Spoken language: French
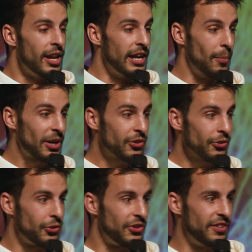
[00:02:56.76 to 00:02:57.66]
La présence
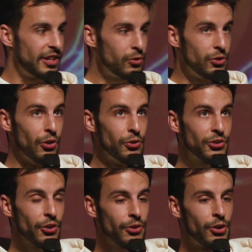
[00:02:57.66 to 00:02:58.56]
de ces cellules dans le
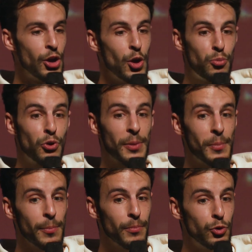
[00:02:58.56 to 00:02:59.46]
sang pourrait
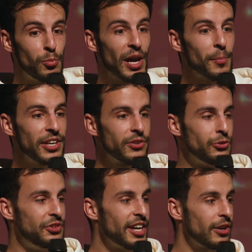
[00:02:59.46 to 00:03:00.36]
même nous permettre de
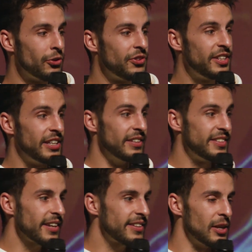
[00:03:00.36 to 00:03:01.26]
diagnostiquer
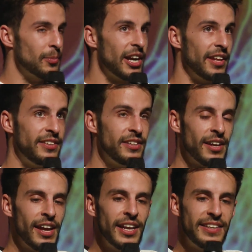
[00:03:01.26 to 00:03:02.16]
certaines maladies
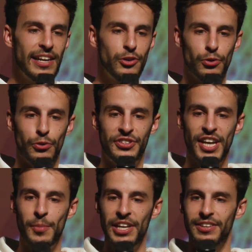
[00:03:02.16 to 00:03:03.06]
telles que le
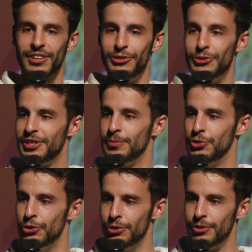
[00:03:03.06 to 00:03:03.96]
diabète de type 2.